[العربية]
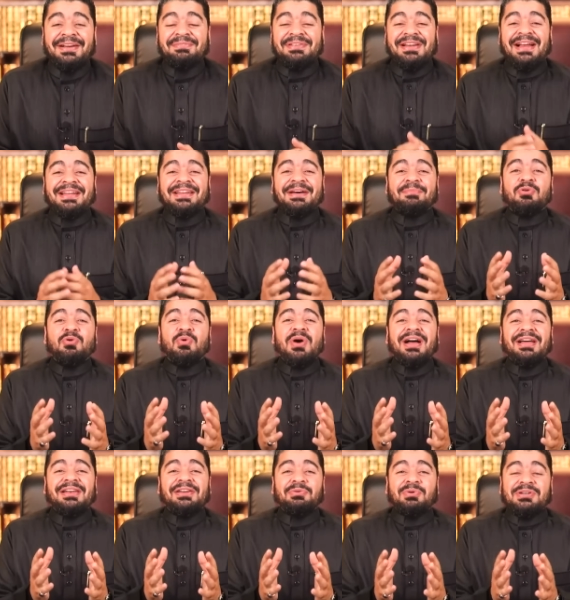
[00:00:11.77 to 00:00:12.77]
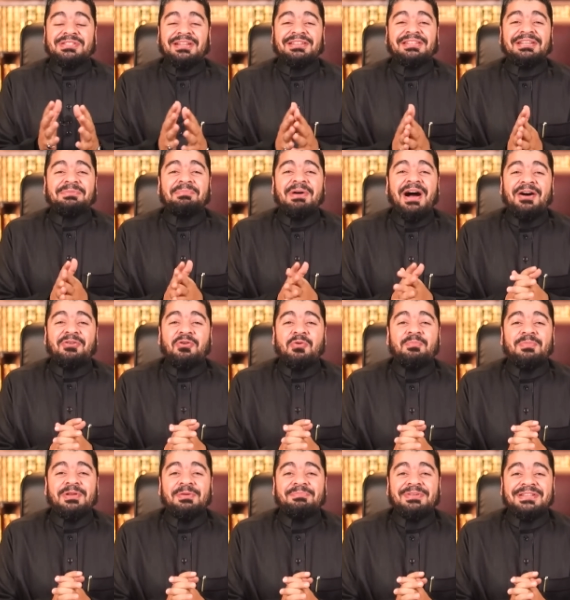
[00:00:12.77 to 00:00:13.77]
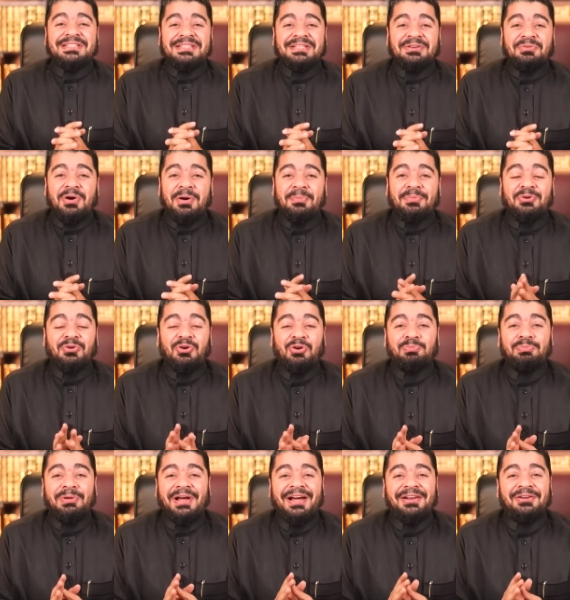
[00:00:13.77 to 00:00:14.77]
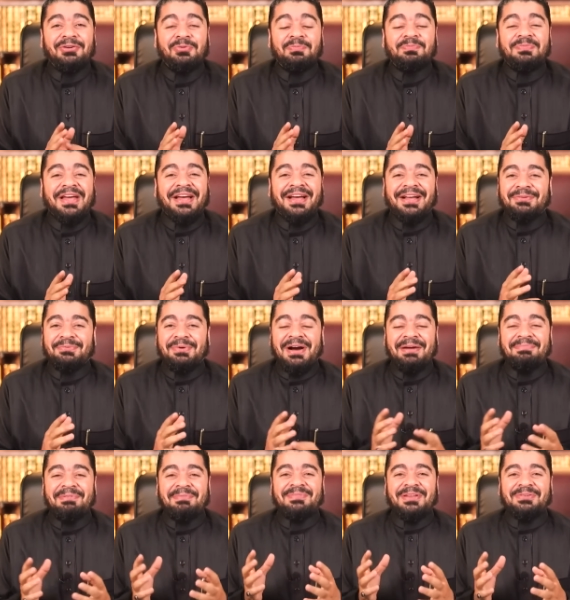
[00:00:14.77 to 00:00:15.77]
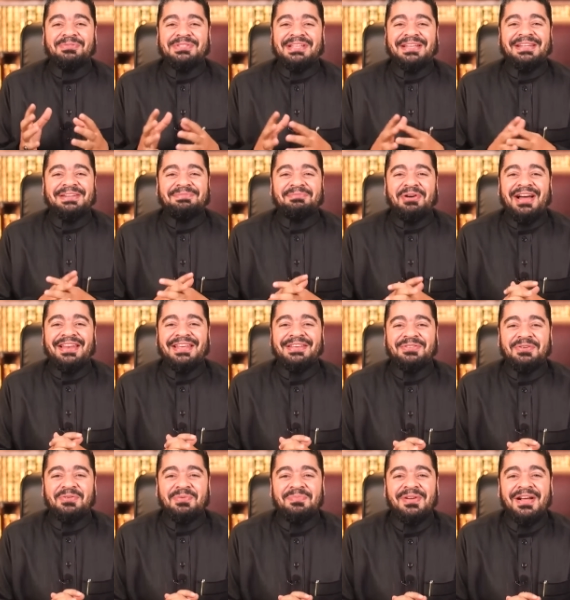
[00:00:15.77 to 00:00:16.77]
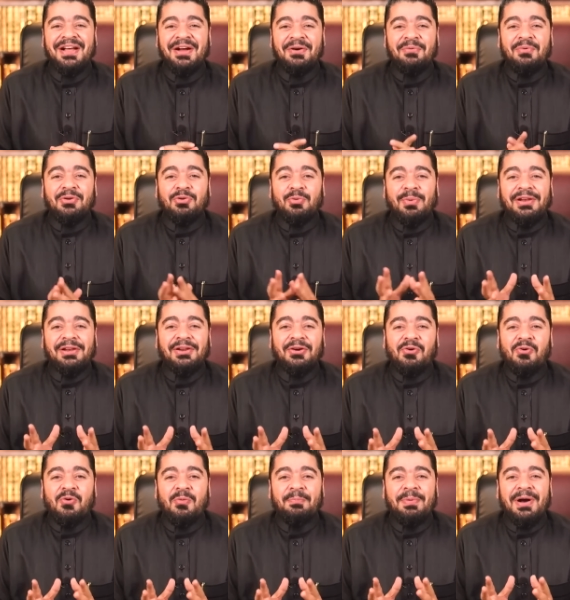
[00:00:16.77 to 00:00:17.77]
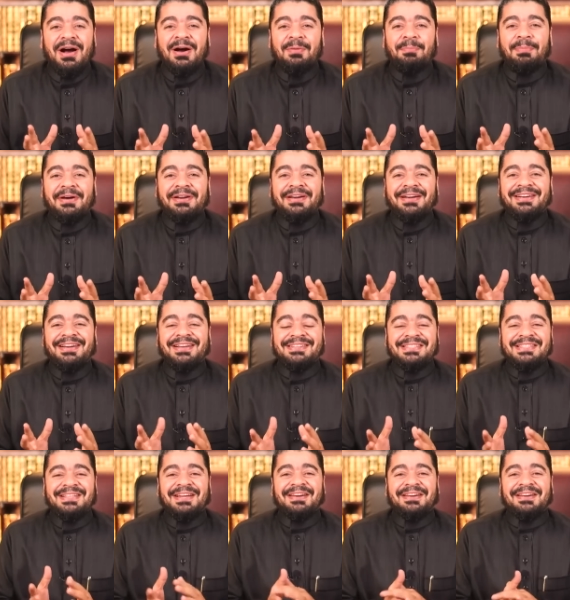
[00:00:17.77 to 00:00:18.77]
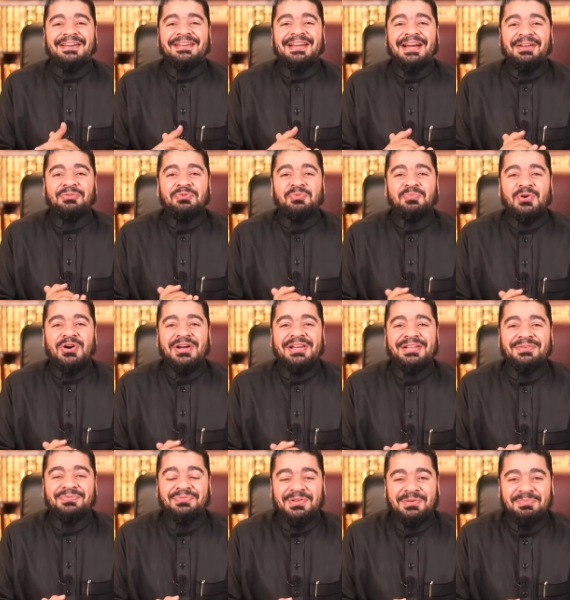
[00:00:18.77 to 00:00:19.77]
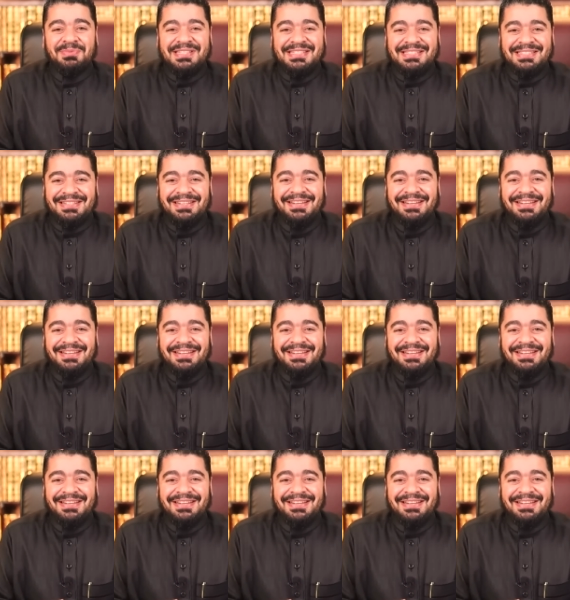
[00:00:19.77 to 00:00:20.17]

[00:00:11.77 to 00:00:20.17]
امين انا موالي وصديق معكم من مصر وبنحب اهل لبنان واحببنا نسلم عليكم ونبلغكم باخبارنا الساره نحن الموالين في مصر